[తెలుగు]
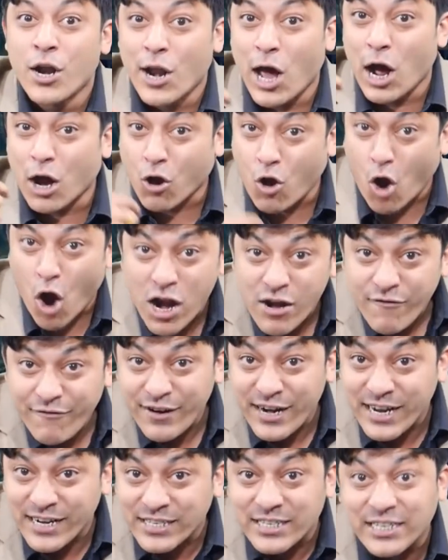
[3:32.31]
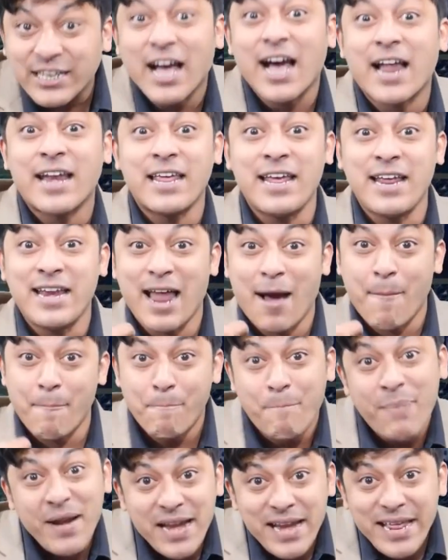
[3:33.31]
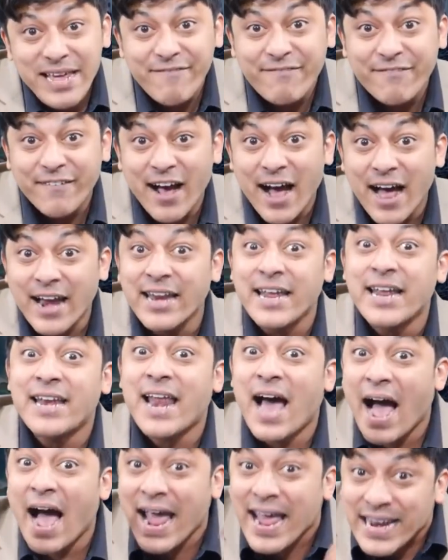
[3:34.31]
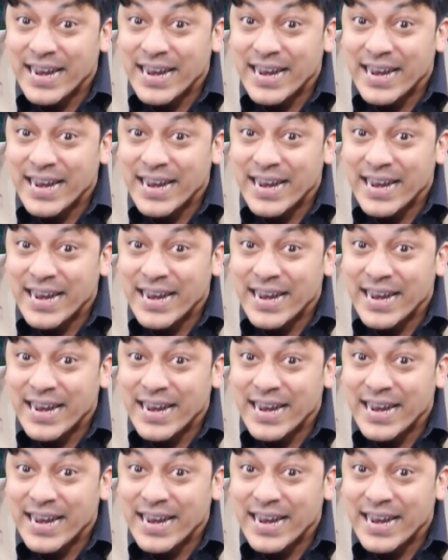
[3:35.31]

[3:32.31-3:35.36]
నా కాన్ఫిడెన్స్ కానీ నా బిలీఫ్ కానీ నా